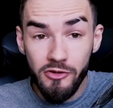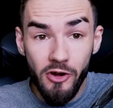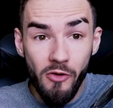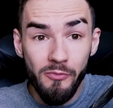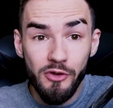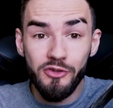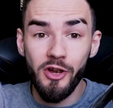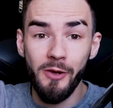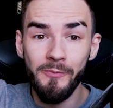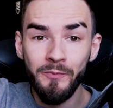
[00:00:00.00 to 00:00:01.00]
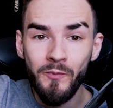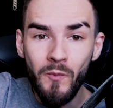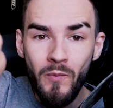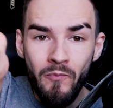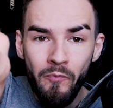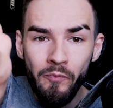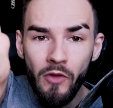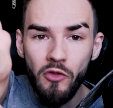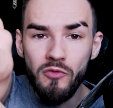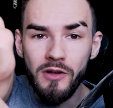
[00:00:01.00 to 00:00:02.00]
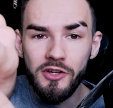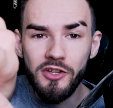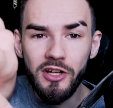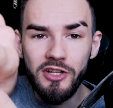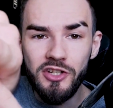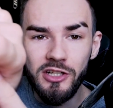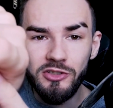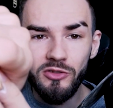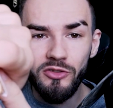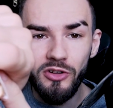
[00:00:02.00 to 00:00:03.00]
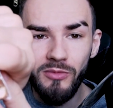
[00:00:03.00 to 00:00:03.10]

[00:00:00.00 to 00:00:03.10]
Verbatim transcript: ej, zarąbiste! Tu macie takie ciastko